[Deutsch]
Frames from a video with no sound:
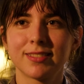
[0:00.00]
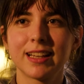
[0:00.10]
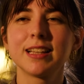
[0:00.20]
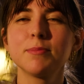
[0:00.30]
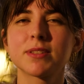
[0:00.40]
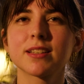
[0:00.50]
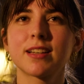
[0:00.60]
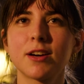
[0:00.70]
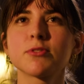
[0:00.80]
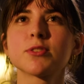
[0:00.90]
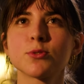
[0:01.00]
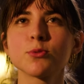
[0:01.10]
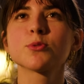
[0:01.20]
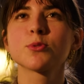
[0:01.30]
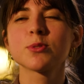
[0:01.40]
Er liebt Kaffee
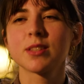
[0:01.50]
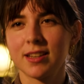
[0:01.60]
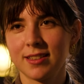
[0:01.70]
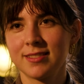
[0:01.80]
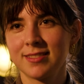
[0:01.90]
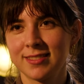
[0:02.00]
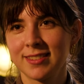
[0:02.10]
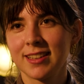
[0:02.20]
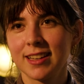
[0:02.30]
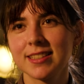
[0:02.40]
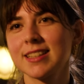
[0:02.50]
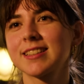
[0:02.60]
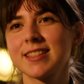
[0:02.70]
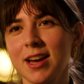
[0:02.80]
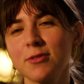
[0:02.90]
so, so sehr. Er
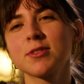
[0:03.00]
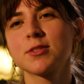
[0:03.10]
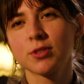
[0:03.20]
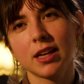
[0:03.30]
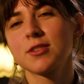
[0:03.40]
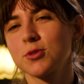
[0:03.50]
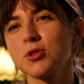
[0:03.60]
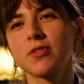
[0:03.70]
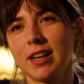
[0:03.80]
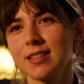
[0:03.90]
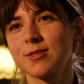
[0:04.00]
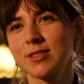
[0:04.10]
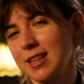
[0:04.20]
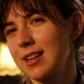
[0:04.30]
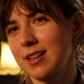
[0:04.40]
trinkt Kaffee so gerne so schwarz, wie
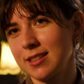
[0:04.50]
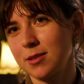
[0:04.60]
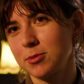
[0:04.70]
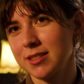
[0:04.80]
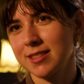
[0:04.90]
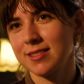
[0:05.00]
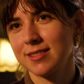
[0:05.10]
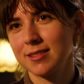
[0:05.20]
sein Nachname ist.